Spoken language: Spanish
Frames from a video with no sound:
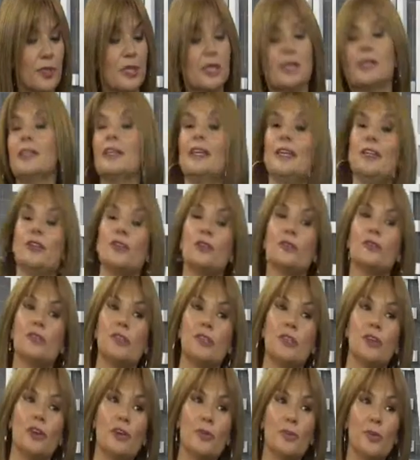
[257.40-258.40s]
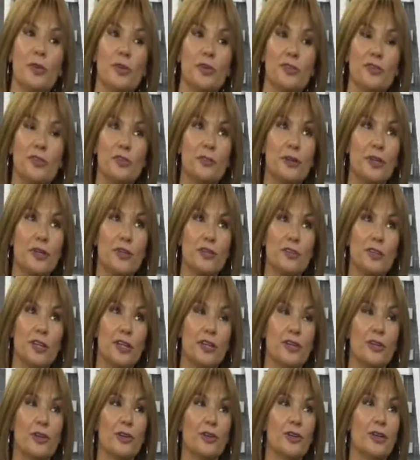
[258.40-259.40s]
De hecho, sí, hoy por hoy se ve, ¿no es
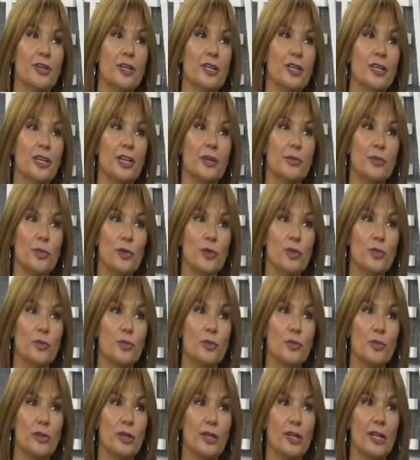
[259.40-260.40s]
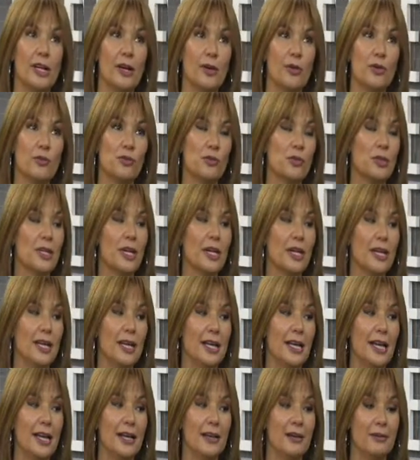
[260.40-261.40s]
cierto? Es muy común en la consulta,
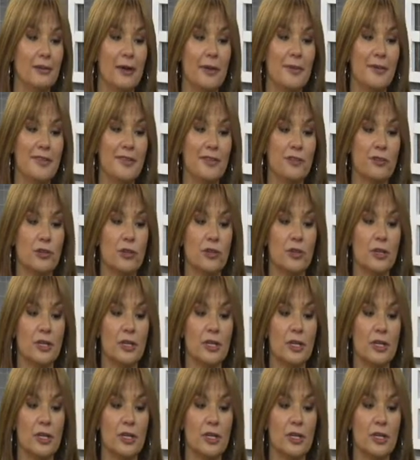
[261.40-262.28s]
a veces son...